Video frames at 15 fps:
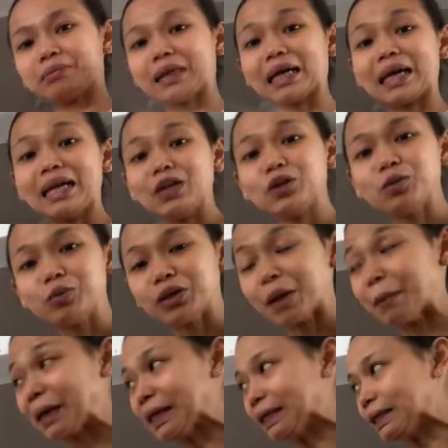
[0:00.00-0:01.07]
Tanggalin ko
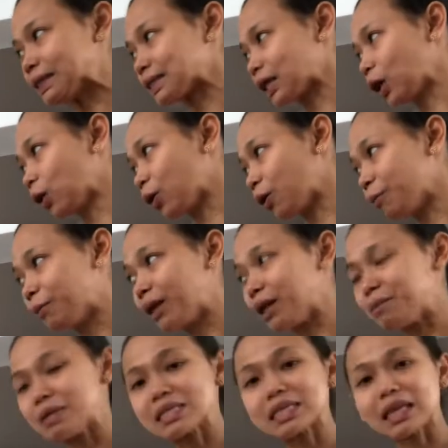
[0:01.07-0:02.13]
muna mainit sa loob,
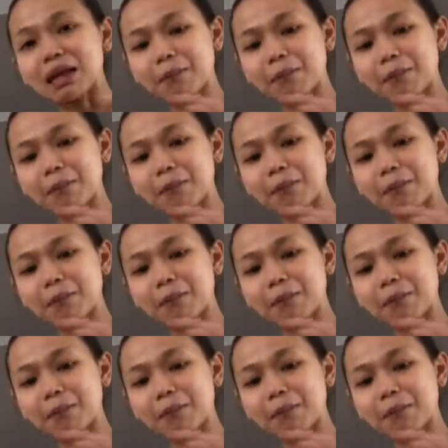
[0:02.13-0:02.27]
malamig sa